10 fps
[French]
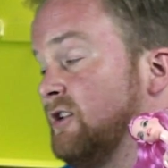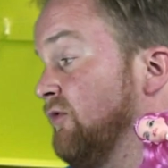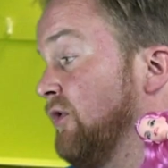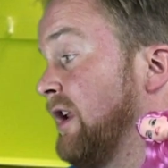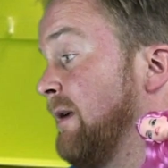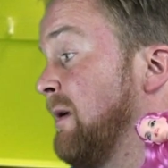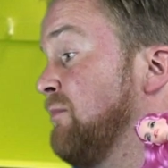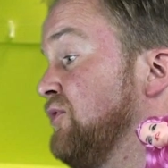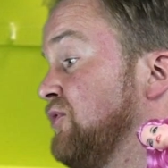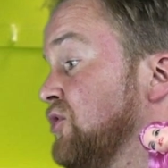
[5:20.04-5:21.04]
tu n'aurais pas
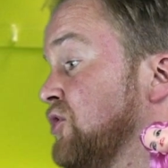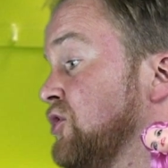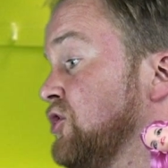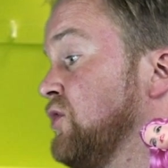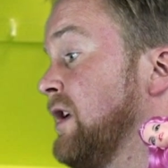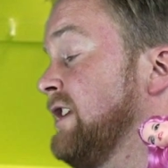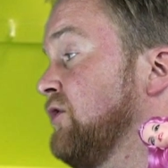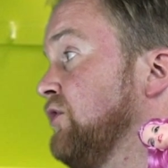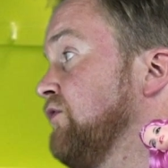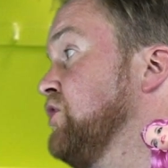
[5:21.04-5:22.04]
plutôt joué avec
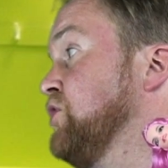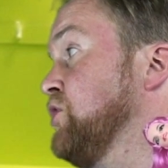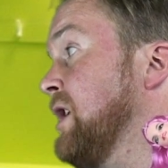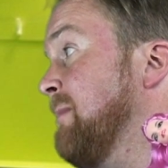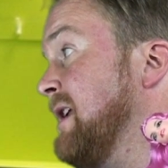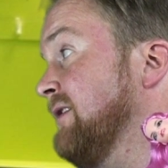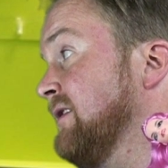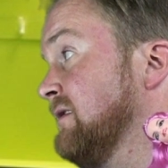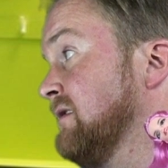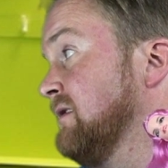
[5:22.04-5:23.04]
ton nouveau joujou à la place